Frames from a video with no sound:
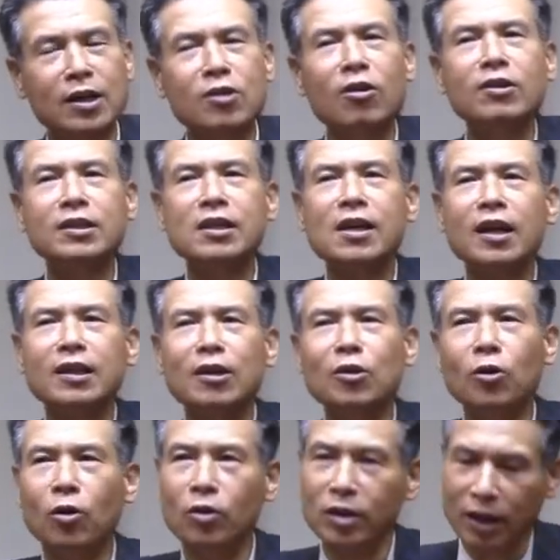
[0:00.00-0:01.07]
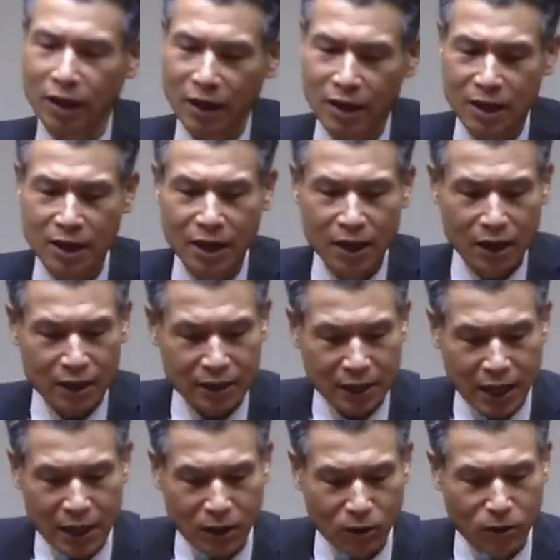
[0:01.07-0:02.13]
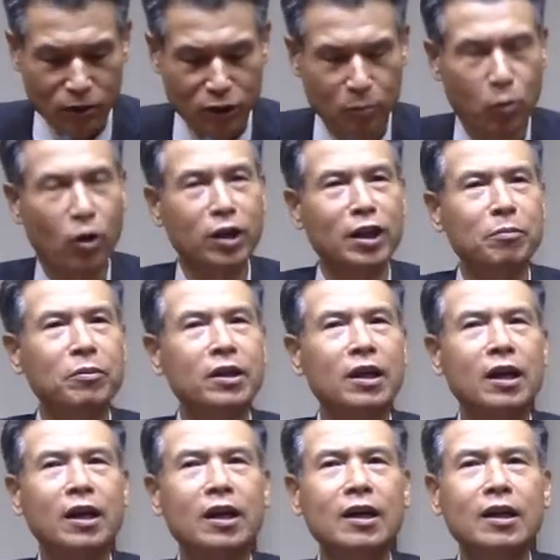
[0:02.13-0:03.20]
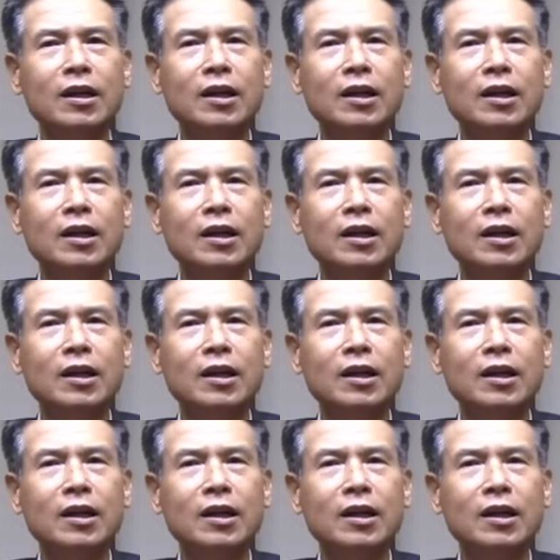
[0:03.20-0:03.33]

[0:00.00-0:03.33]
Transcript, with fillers: 이런 생각들로 이렇게 차했던 것을 보게 됩니다.